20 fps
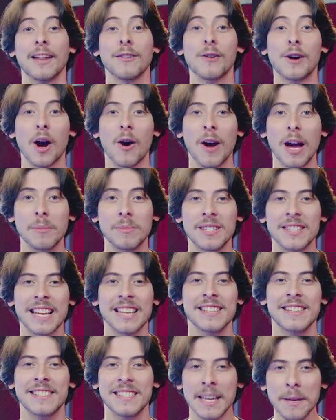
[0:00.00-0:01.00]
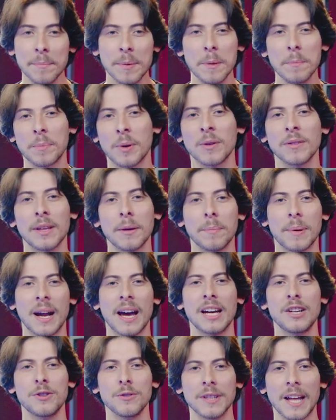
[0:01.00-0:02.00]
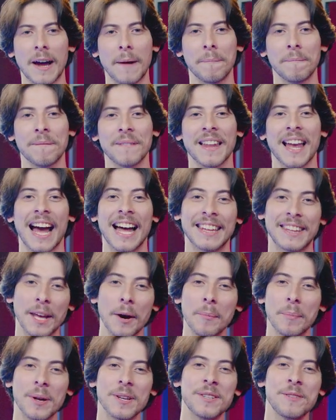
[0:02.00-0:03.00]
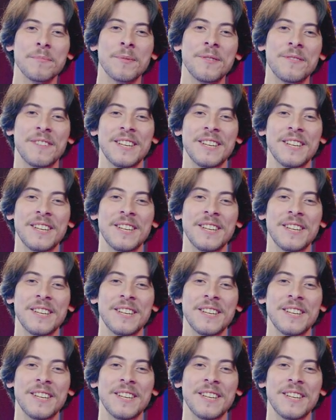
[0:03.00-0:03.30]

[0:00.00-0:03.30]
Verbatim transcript: A Local Web está sempre pronta para ajudar. Até o próximo